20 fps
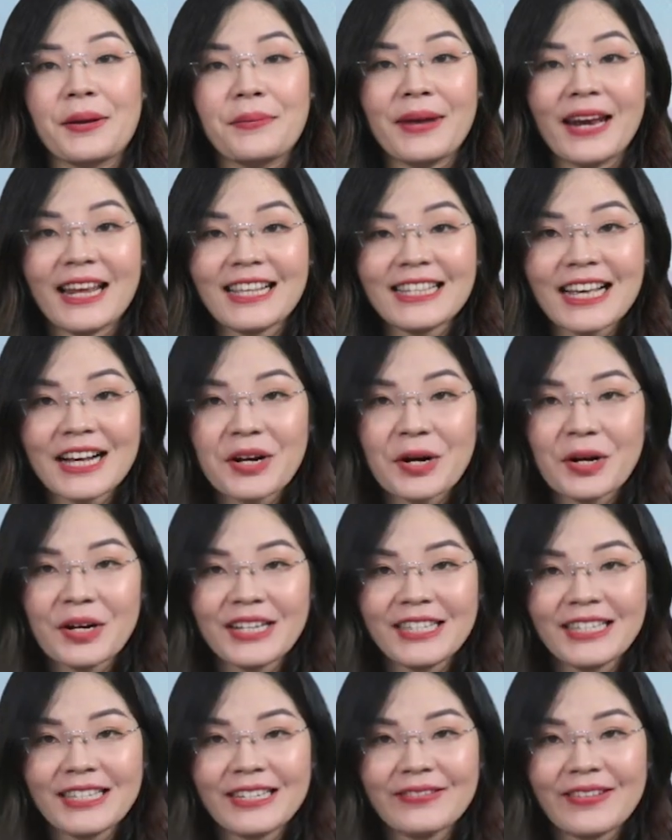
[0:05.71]
Minasan
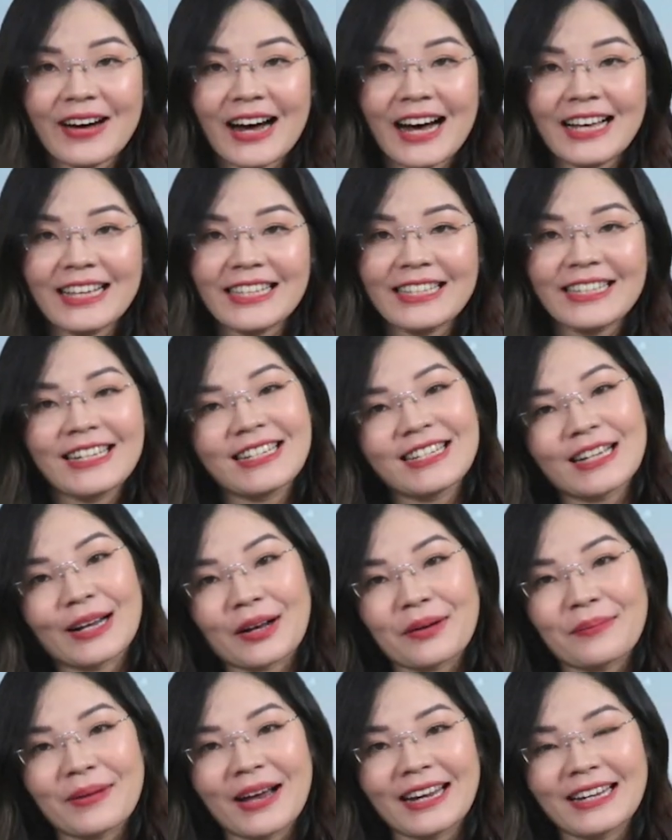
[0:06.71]
konnichiwa, xin chào
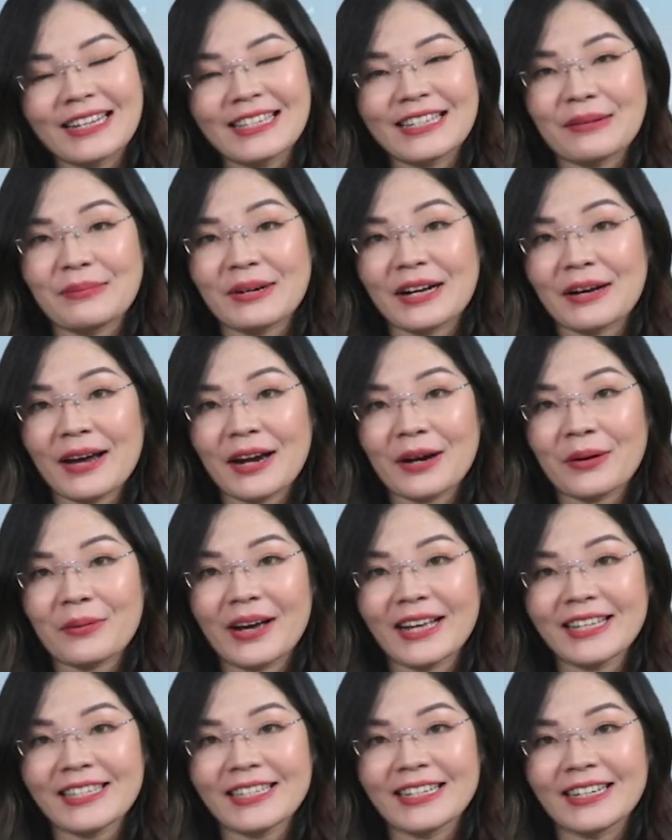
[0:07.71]
các bạn, chào mừng các bạn
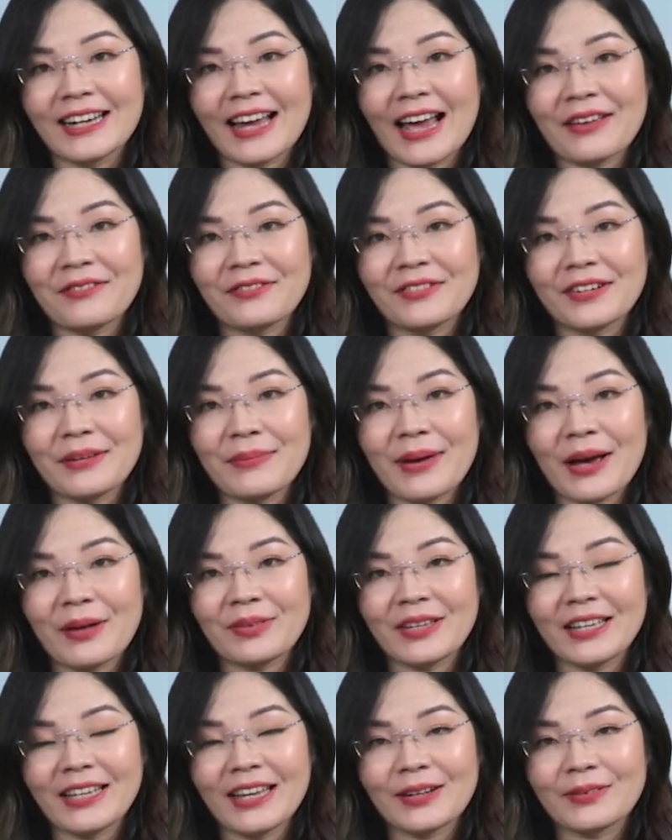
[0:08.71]
quay trở lại với bài học
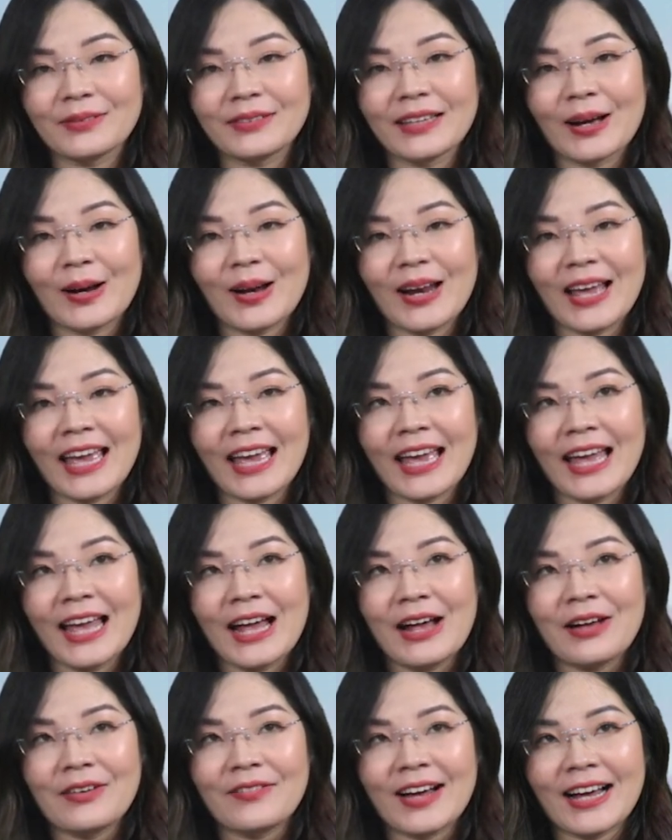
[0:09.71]
tiếng Nhật cùng Thảo Lê.
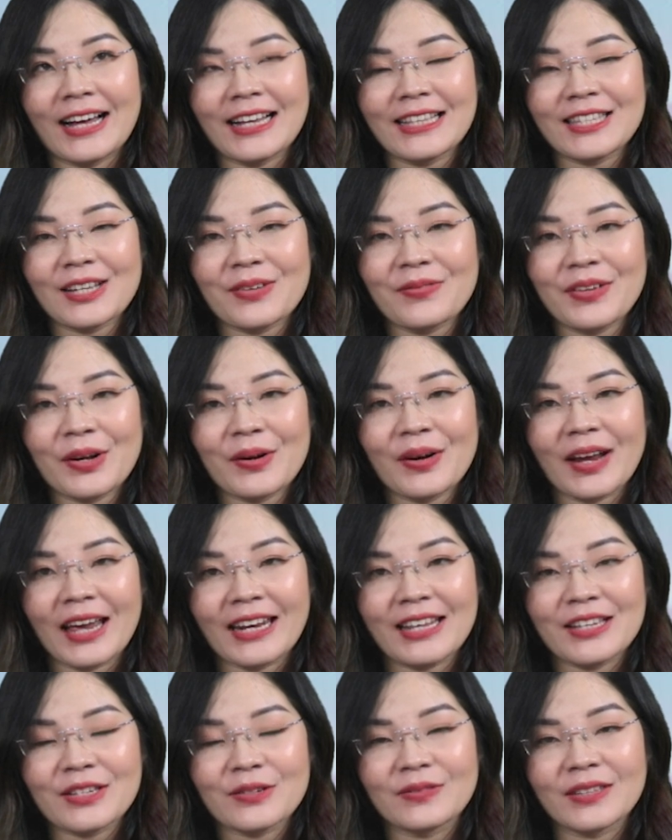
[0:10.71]
Và trong video
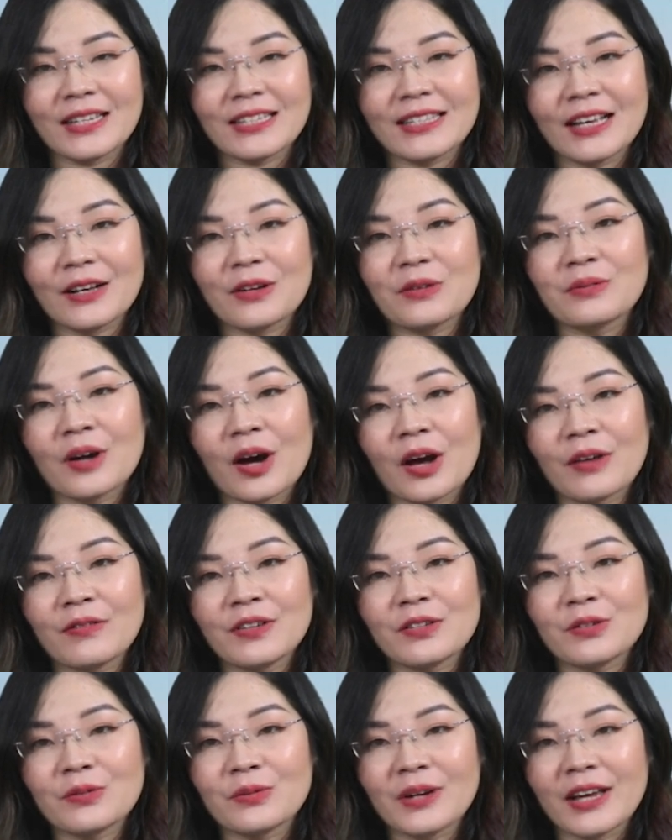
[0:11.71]
này thì chúng ta sẽ cùng nói
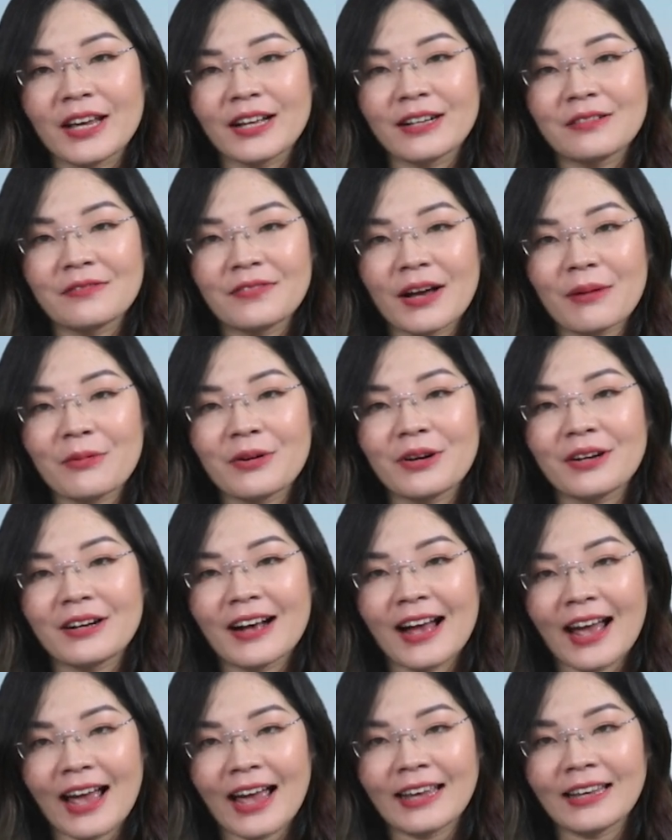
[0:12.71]
về chủ đề ngữ pháp của N
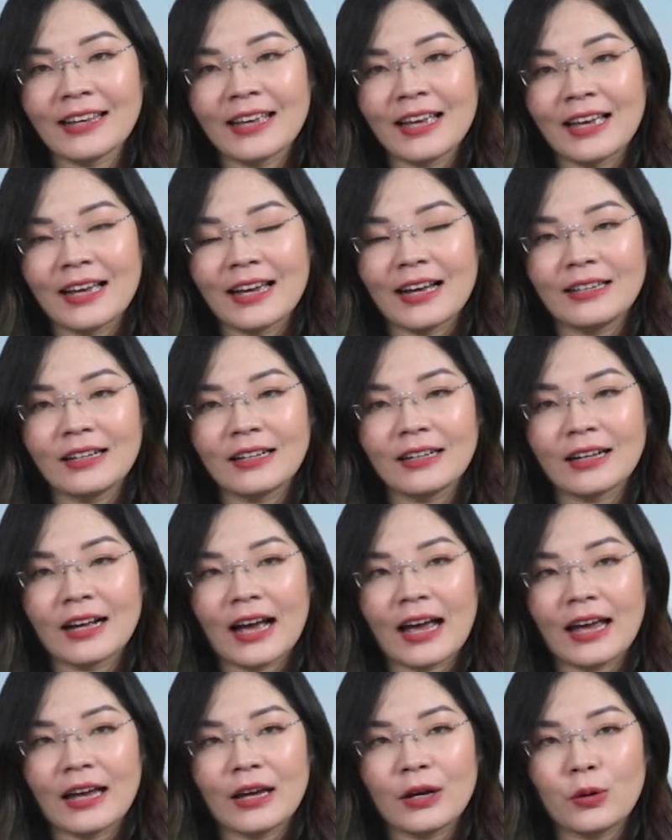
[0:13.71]
hai, những
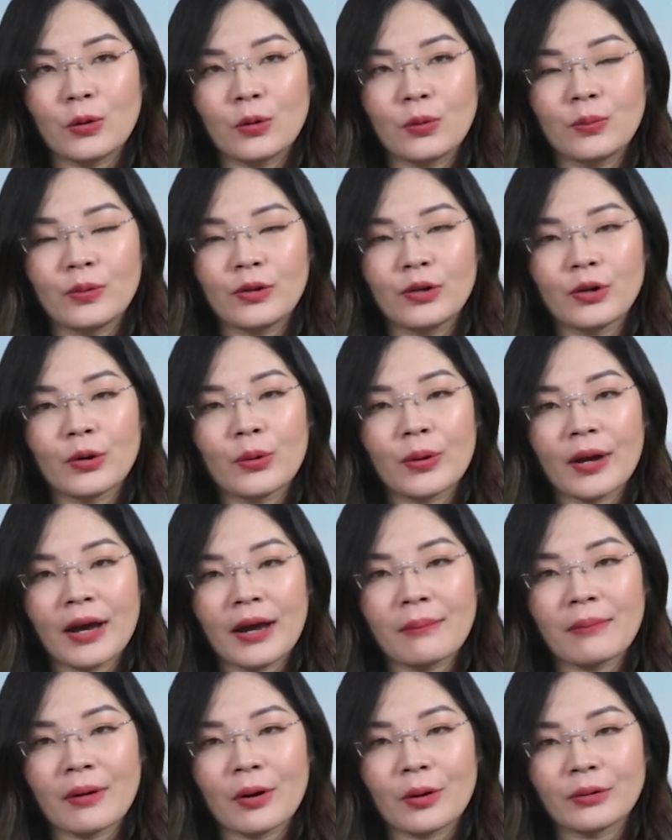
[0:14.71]
cái cụm
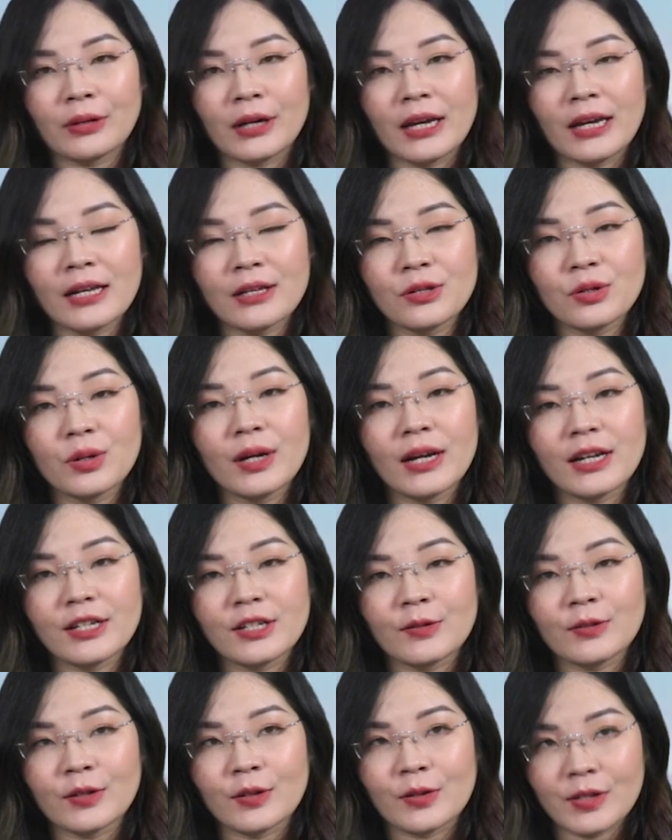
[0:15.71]
hyoge mà có thể ít xuất hiện
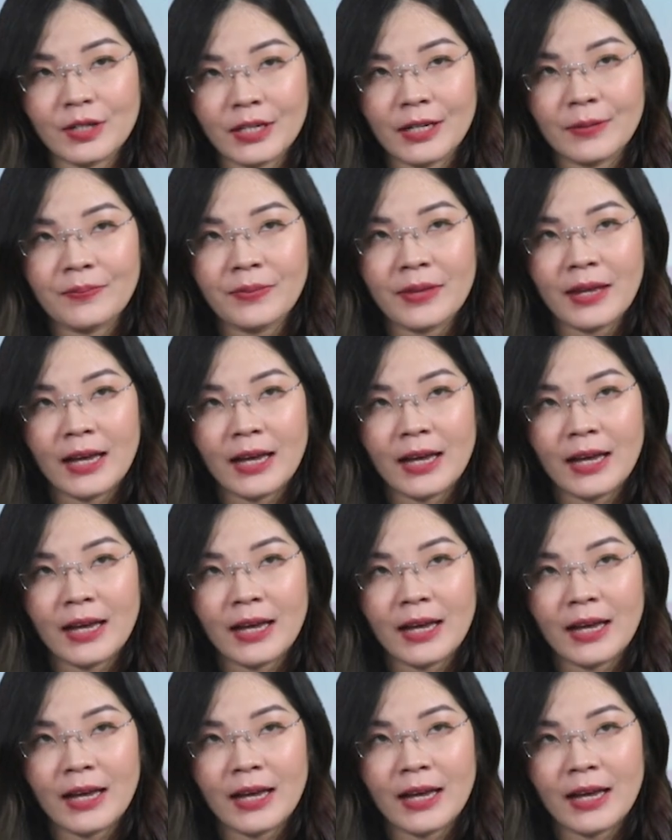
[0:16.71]
trong giáo trình.